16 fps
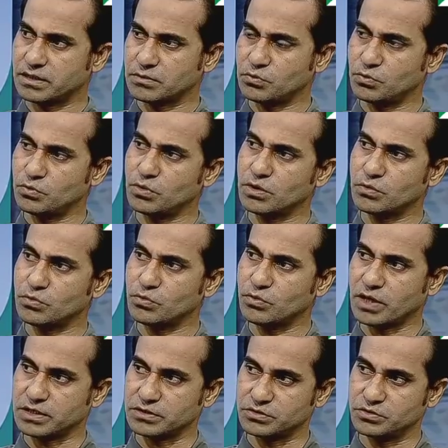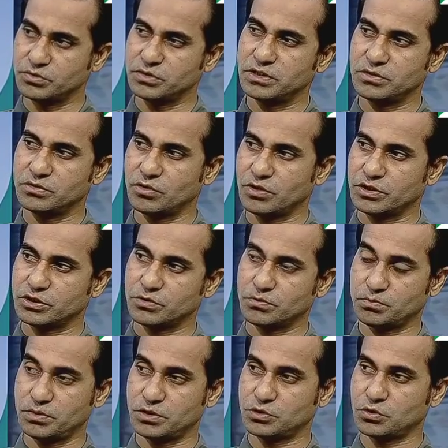তারা কোনো না কোনো রাজনৈতিক দলের
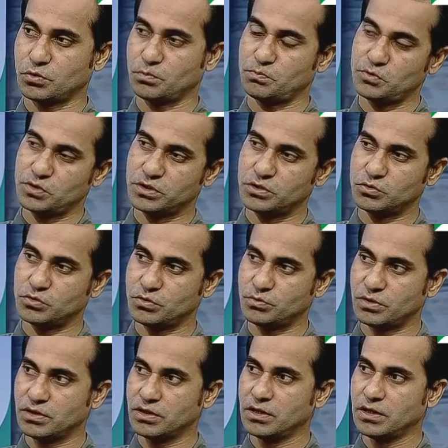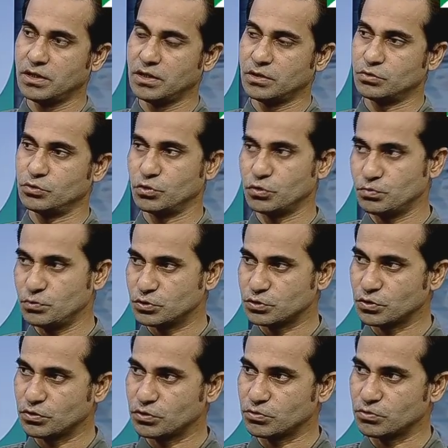সঙ্গে সম্পর্কিত এবং ধর্মীয়
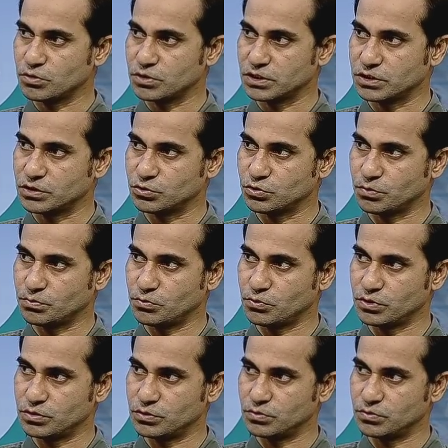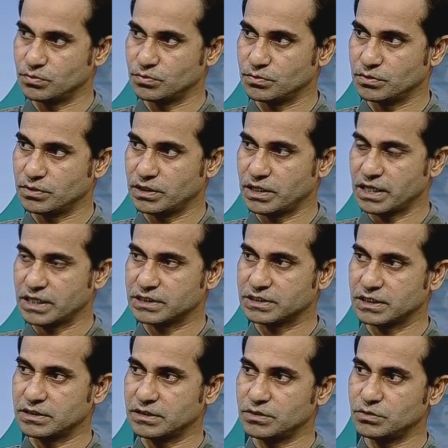সংগঠনের সাথে সম্পর্কিত
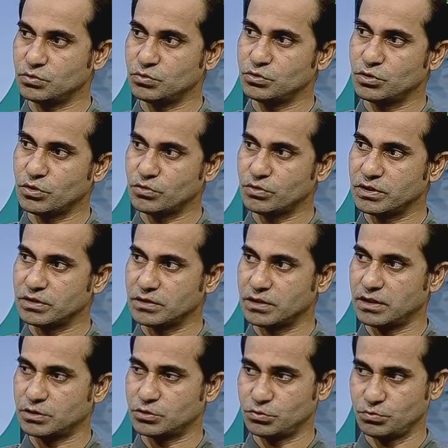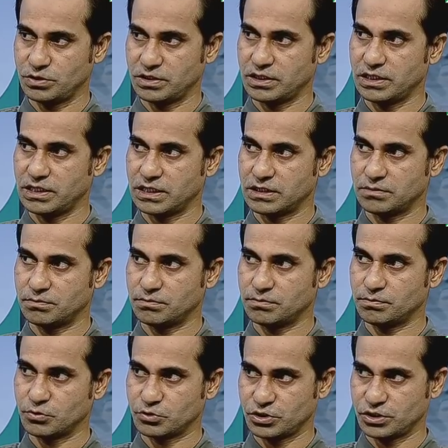একসাথে দুই ধরনের সুবিধা নেওয়ার
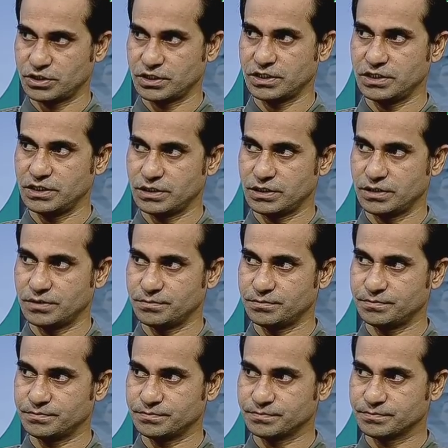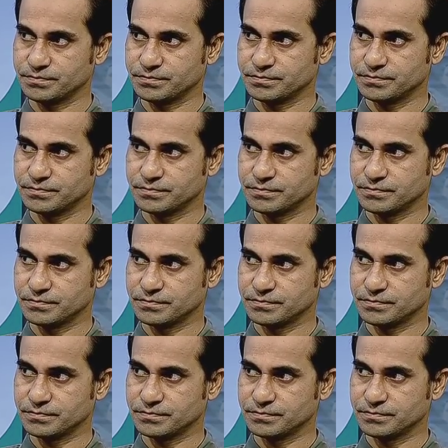প্রচেষ্টা কি এটা এটি